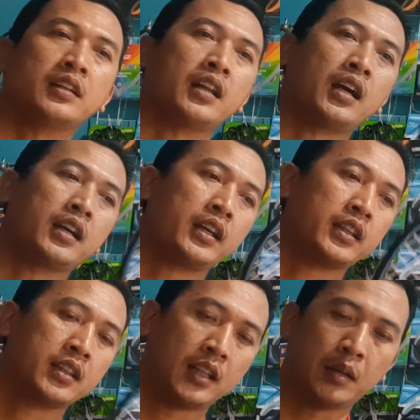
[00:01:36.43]
raket
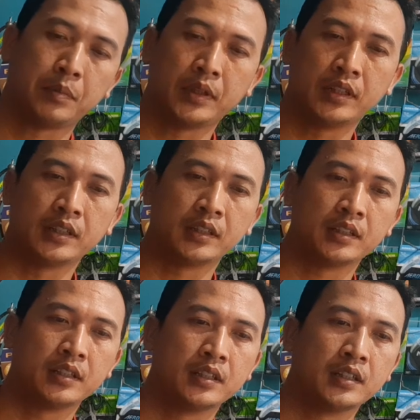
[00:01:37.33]
apa ini
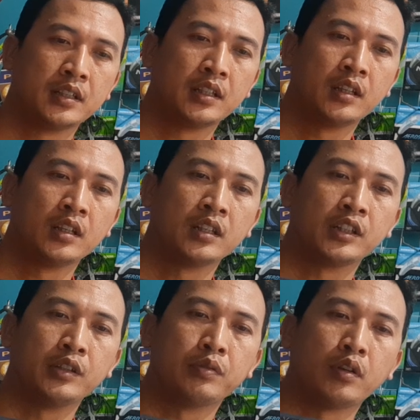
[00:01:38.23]

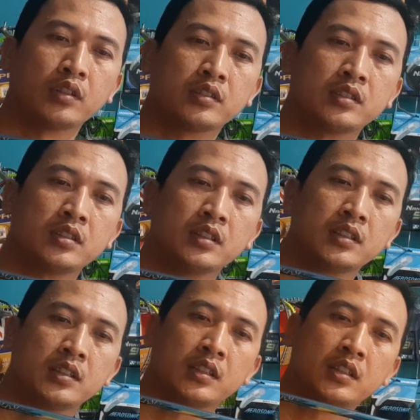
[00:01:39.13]
Keyforge
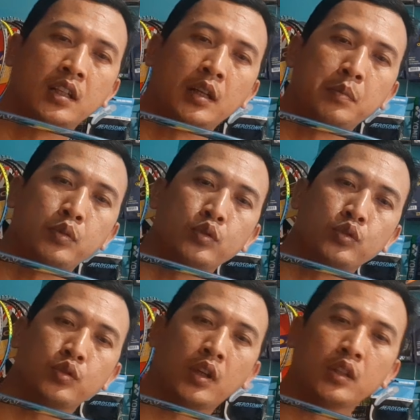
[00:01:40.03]
3700
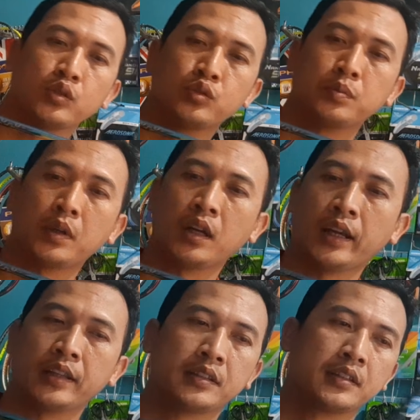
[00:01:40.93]
super
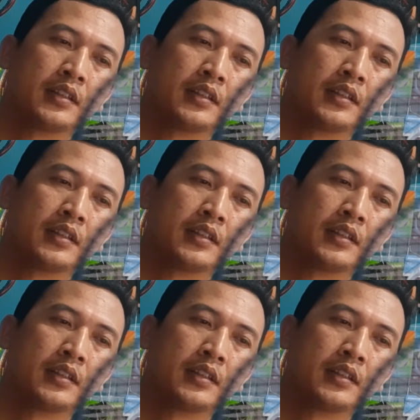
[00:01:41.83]
light